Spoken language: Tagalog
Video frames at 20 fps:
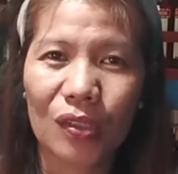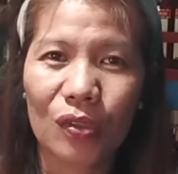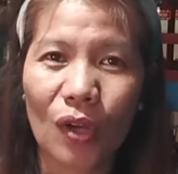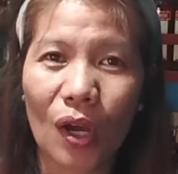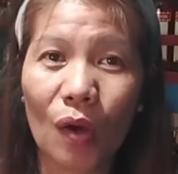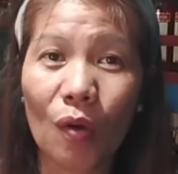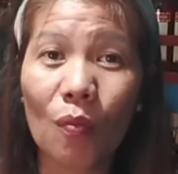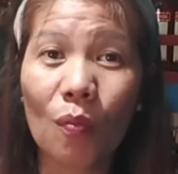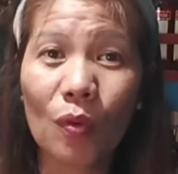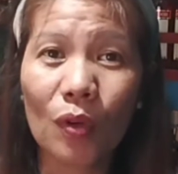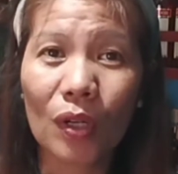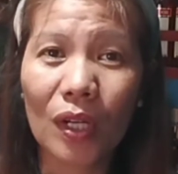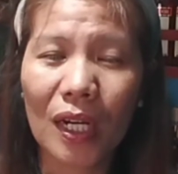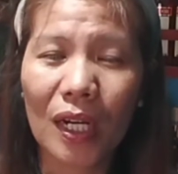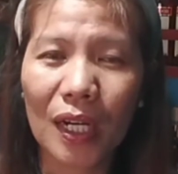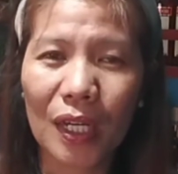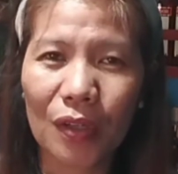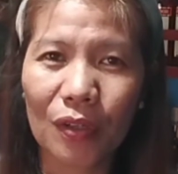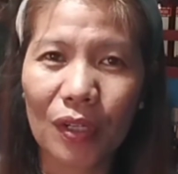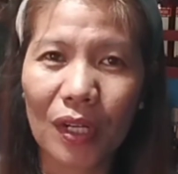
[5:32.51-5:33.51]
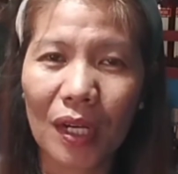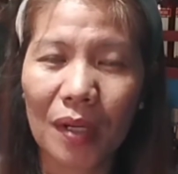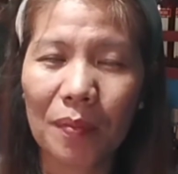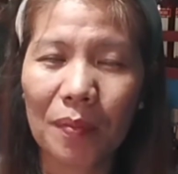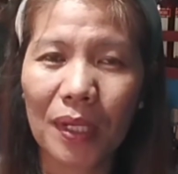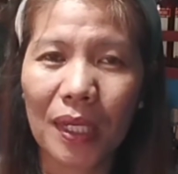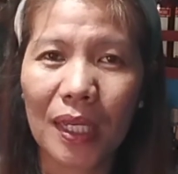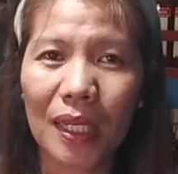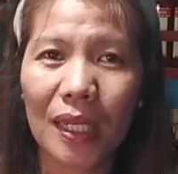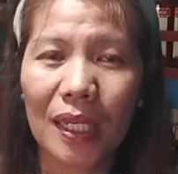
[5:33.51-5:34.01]
So ako muna ngayon ang
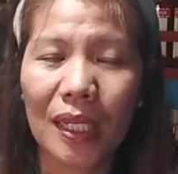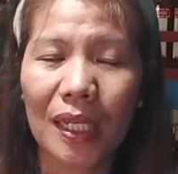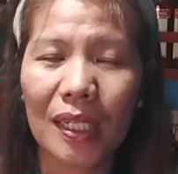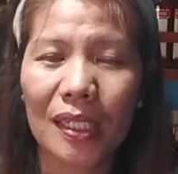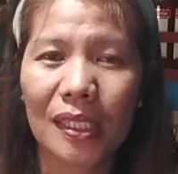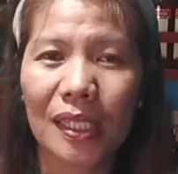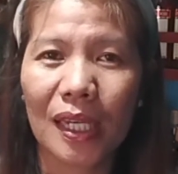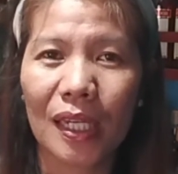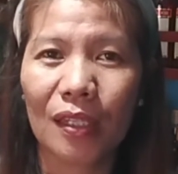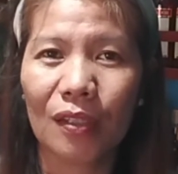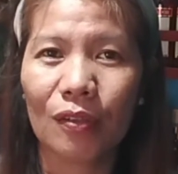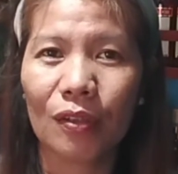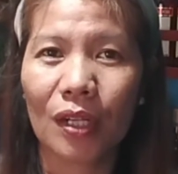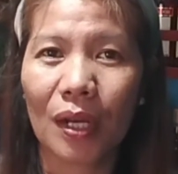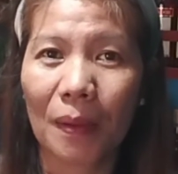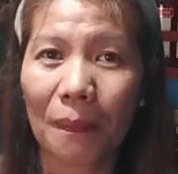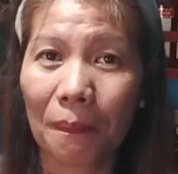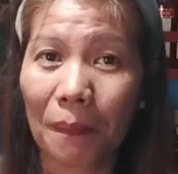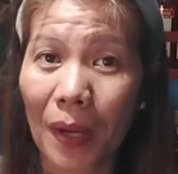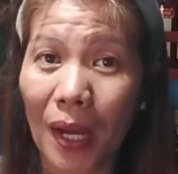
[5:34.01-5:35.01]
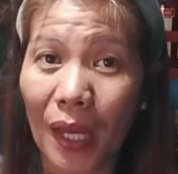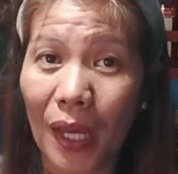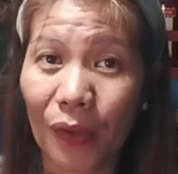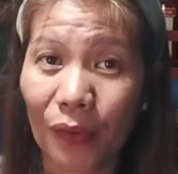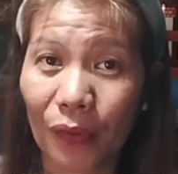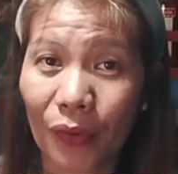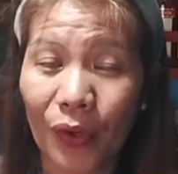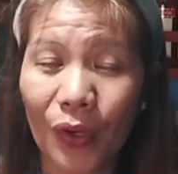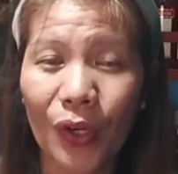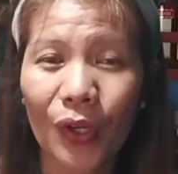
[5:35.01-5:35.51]
maghihingi sa inyo ng payo